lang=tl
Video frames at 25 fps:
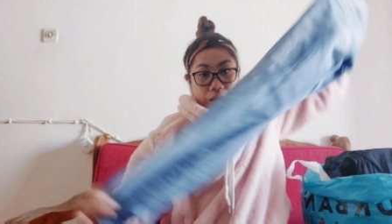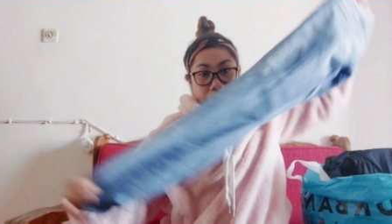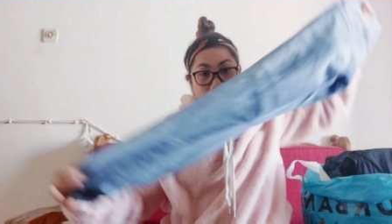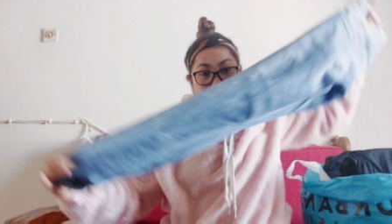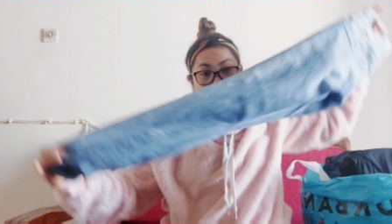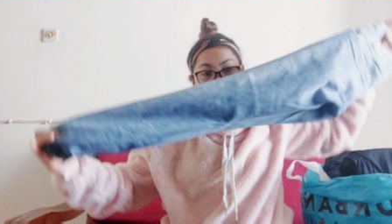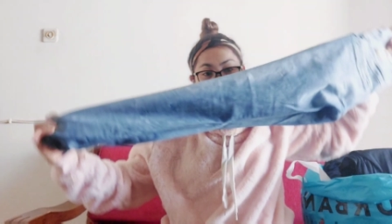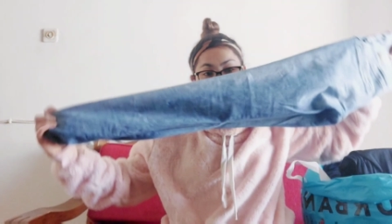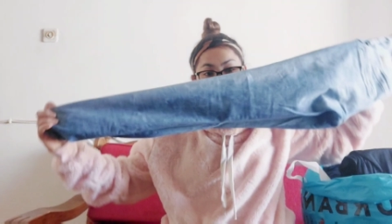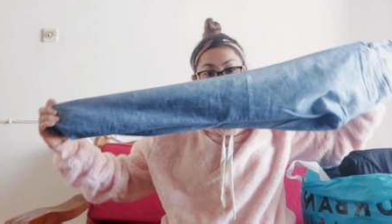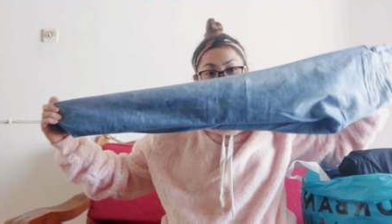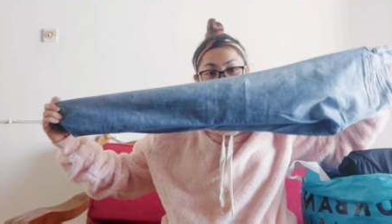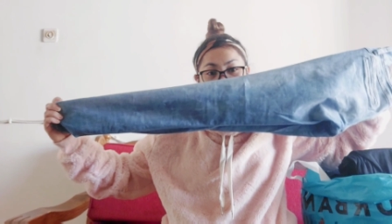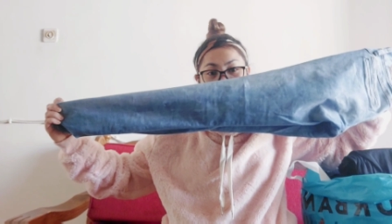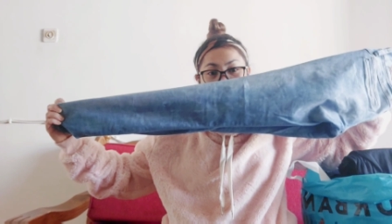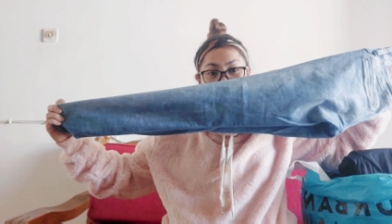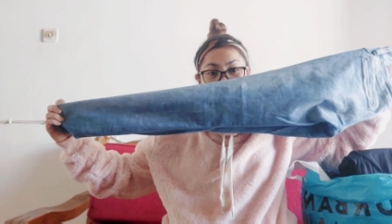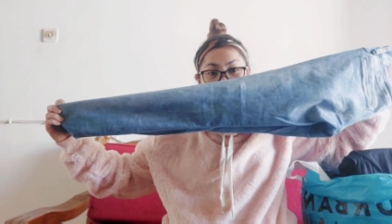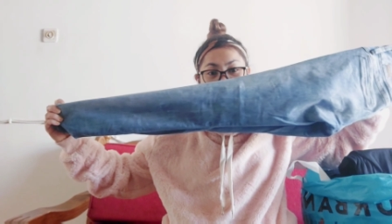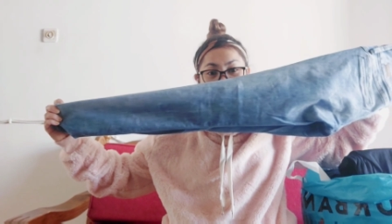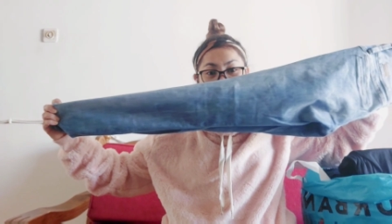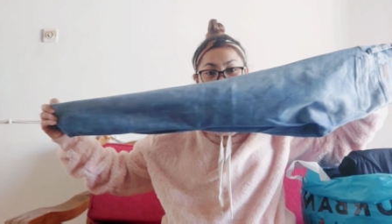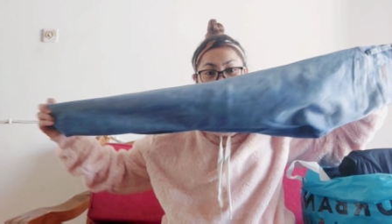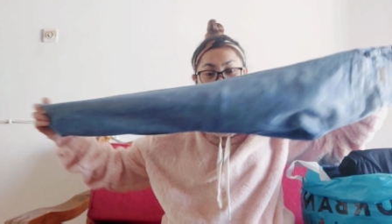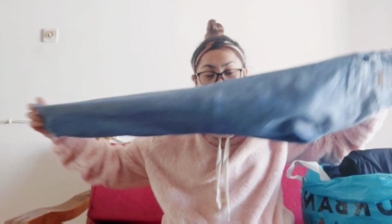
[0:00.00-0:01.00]
Ang
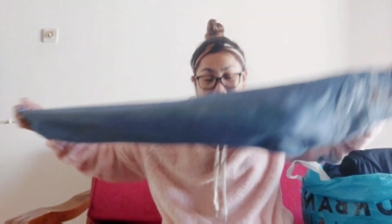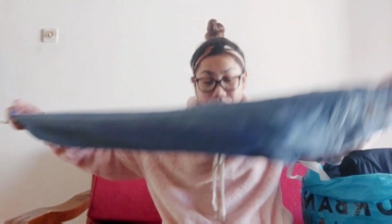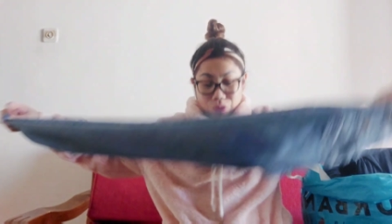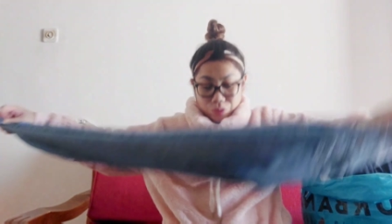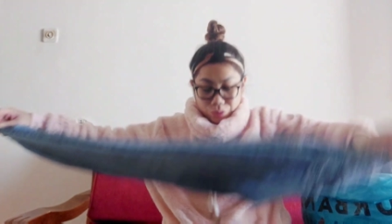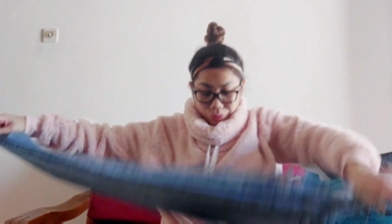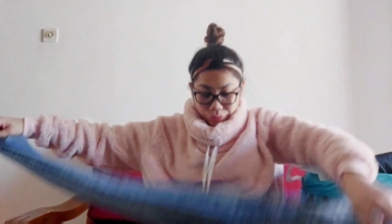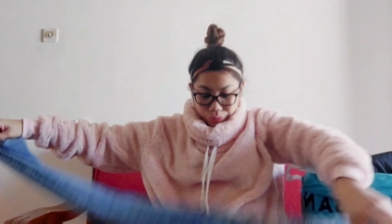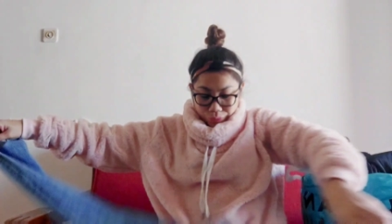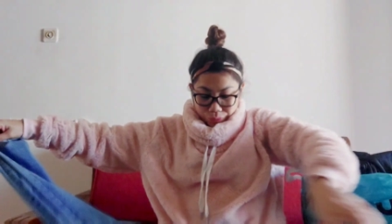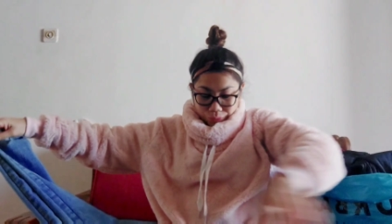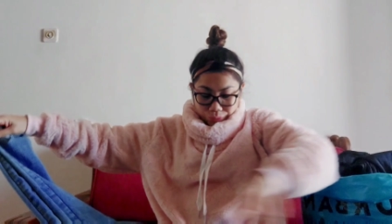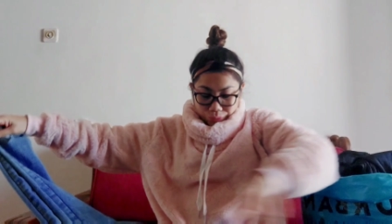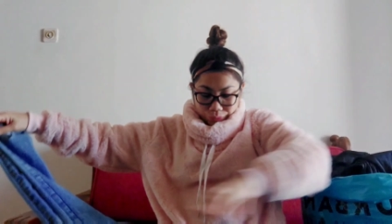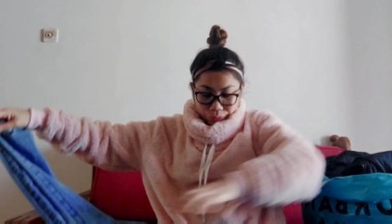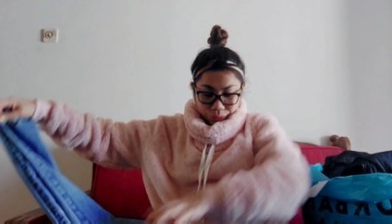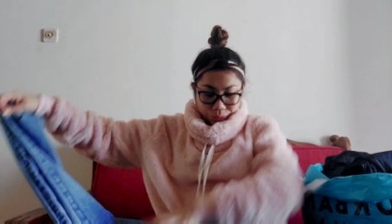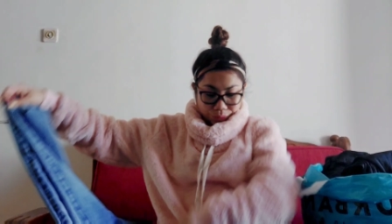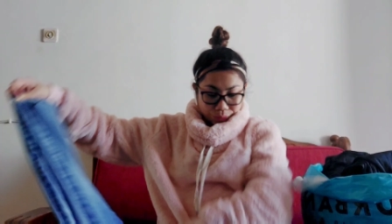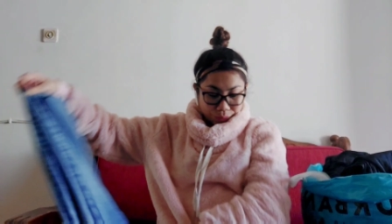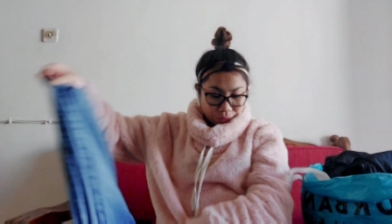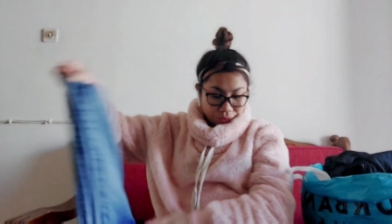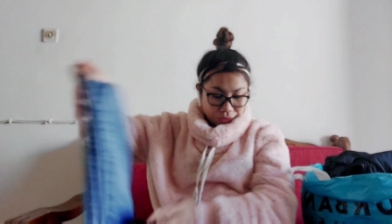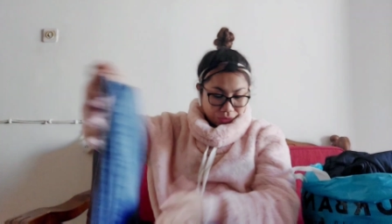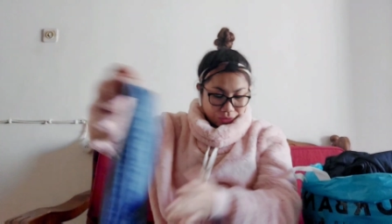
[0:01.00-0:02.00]
ganda nito!
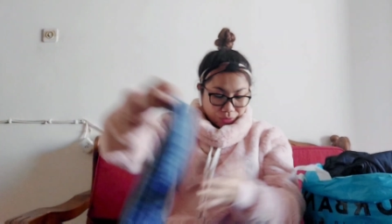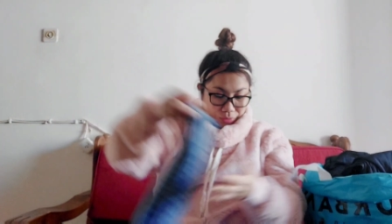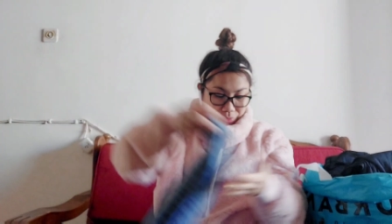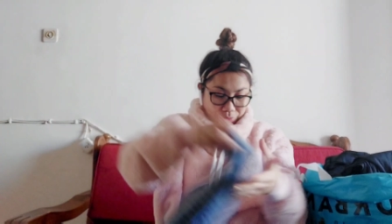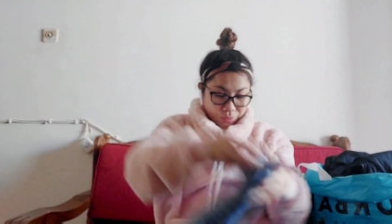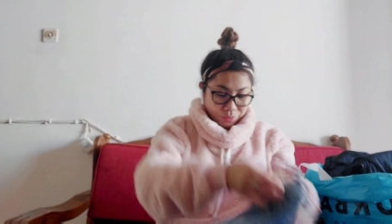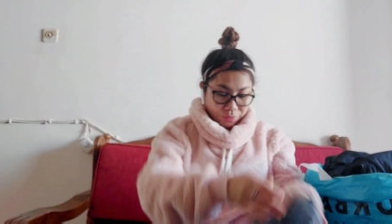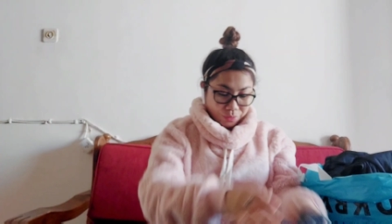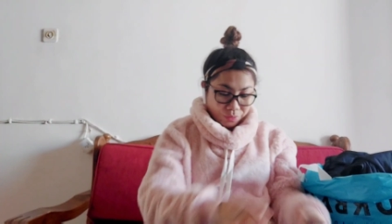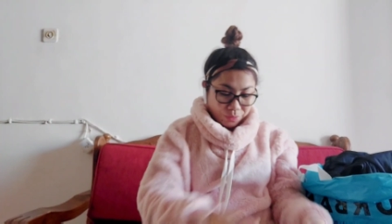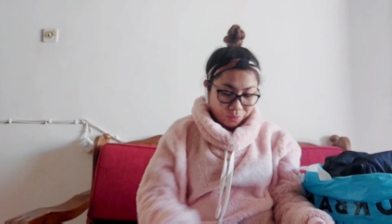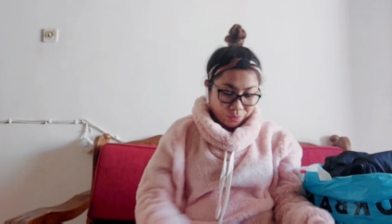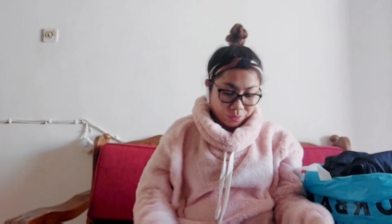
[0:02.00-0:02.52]
Naku,